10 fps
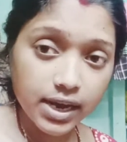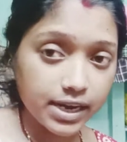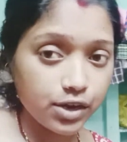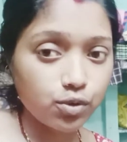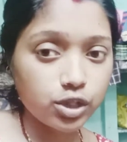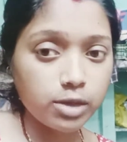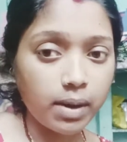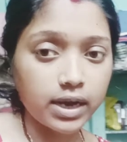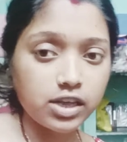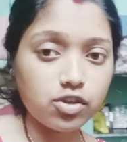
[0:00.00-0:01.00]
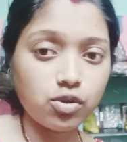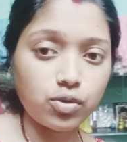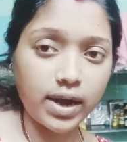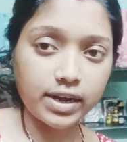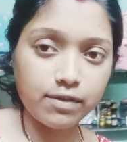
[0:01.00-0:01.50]
এডিট করতে বাকি ছিল তো
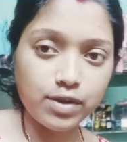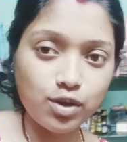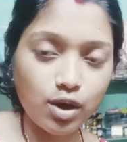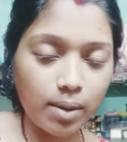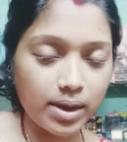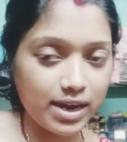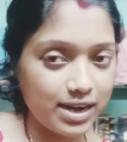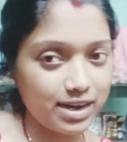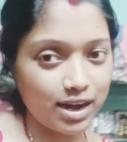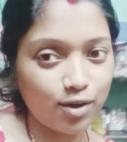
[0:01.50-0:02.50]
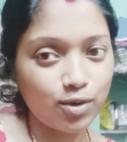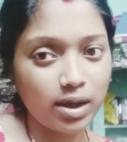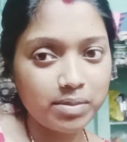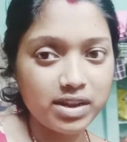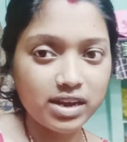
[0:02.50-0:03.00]
একটা ভিডিও এডিট না করে
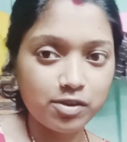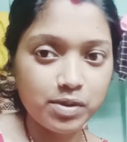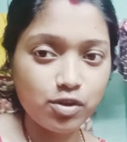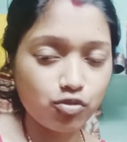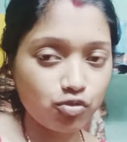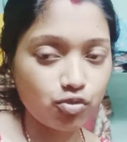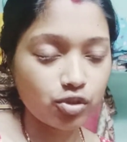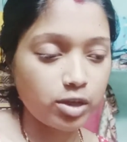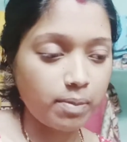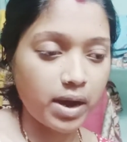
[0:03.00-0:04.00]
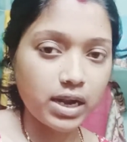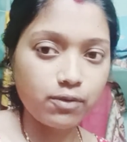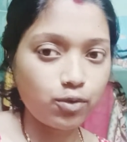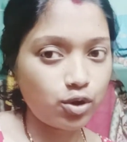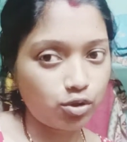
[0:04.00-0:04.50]
আমি নেক্সট ভিডিও শ্যুট করতে পারি না
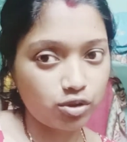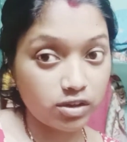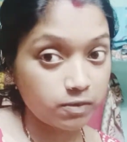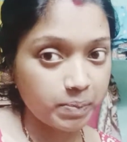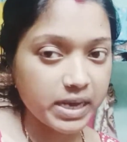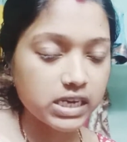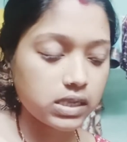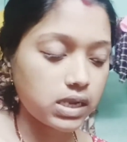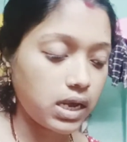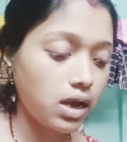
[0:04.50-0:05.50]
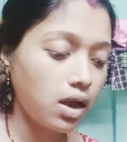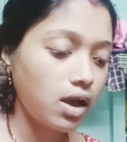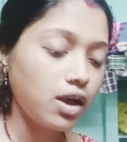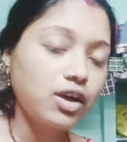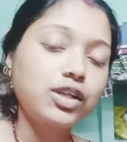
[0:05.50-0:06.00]
ফোনে অতটা স্পেস নেই
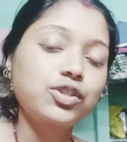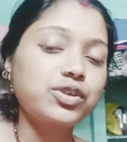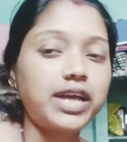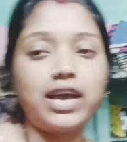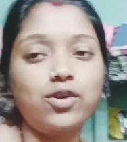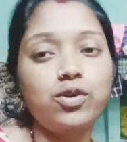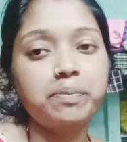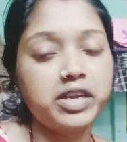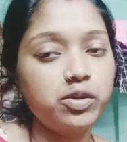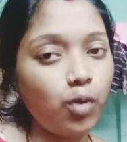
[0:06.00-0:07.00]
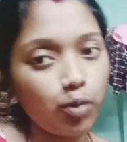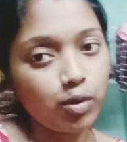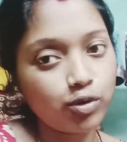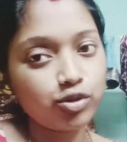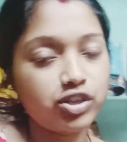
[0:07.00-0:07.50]
তো যাই হোক বেশি বক বক
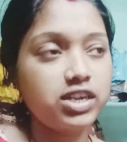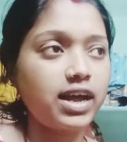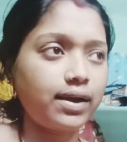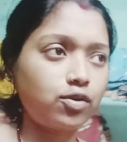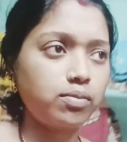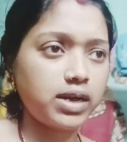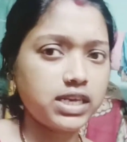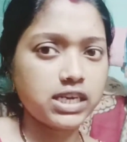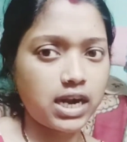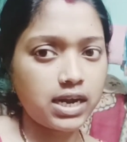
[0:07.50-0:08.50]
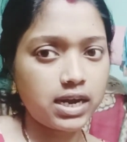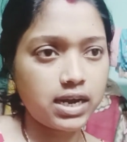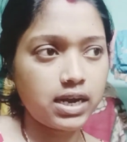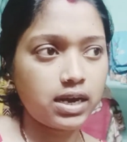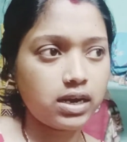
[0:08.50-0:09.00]
করছি না এখন বাজে সাড়ে
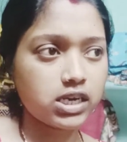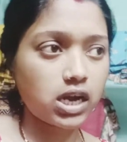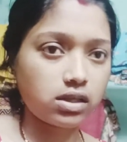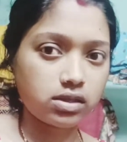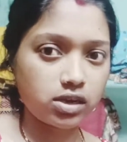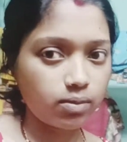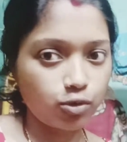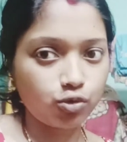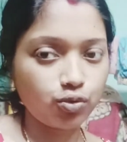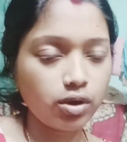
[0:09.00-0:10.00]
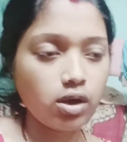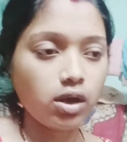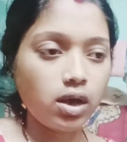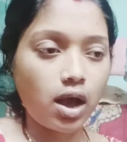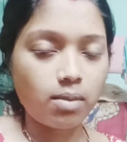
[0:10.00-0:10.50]
সাতটা মতন
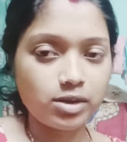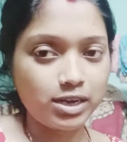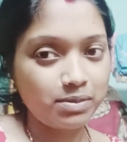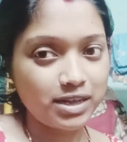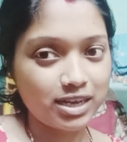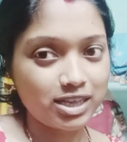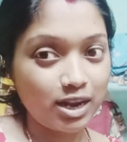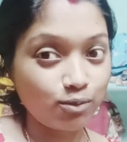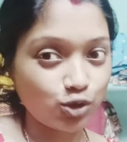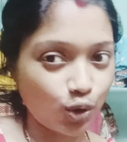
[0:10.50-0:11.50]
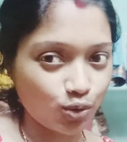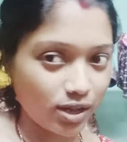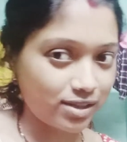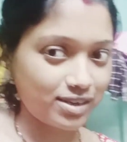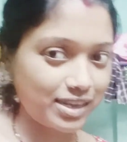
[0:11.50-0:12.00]
আমি টিভি দেখছিলাম
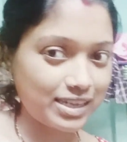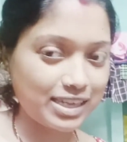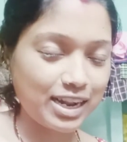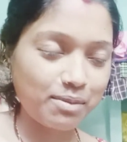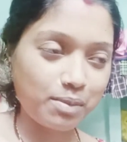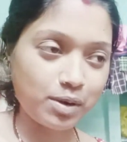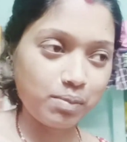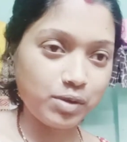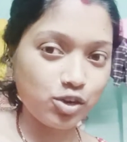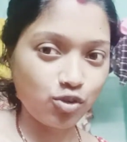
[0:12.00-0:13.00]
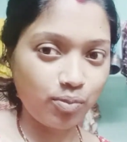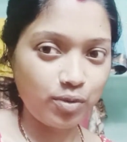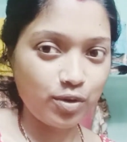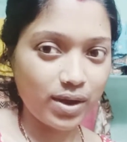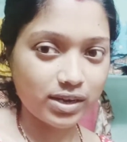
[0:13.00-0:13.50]
জগদ্ধাত্রী দেখছিলাম আমার ভীষণ
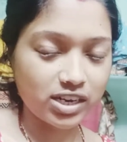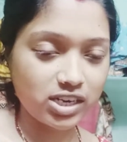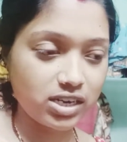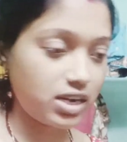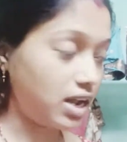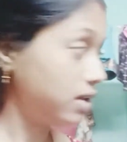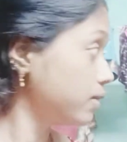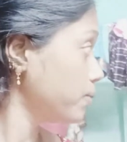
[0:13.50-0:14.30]
প্রিয় একটা সিরিয়াল